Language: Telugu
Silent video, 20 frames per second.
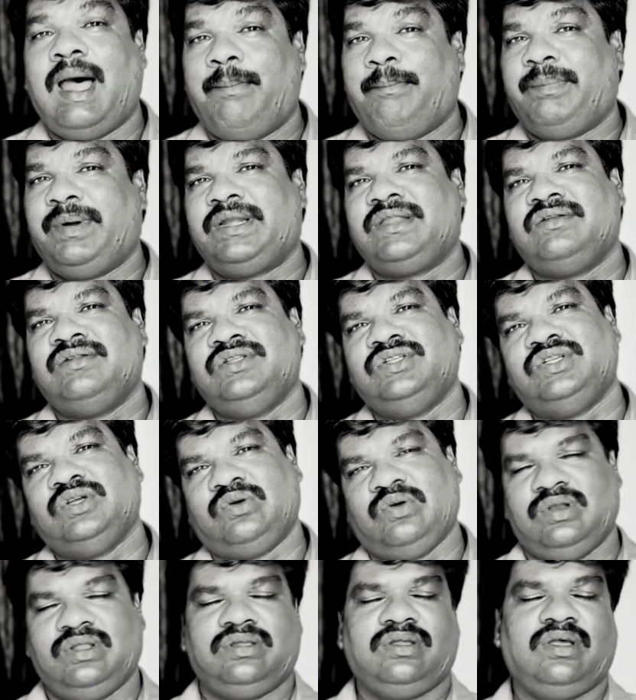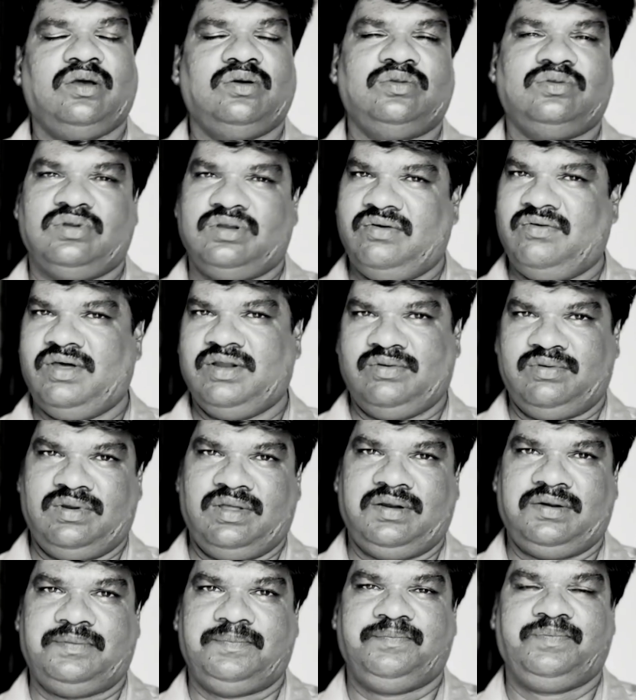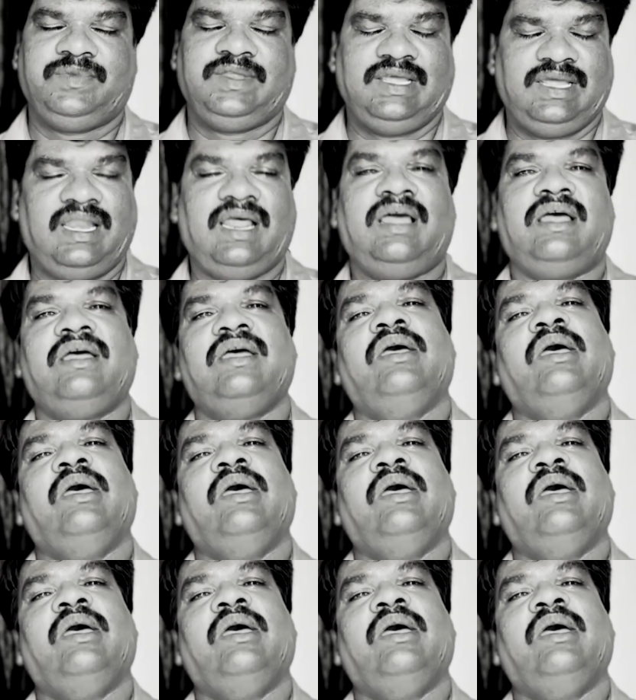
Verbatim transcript: అప్పటి నుంచి కొనసాగుతున్న వారు ఉన్నారు ఇలా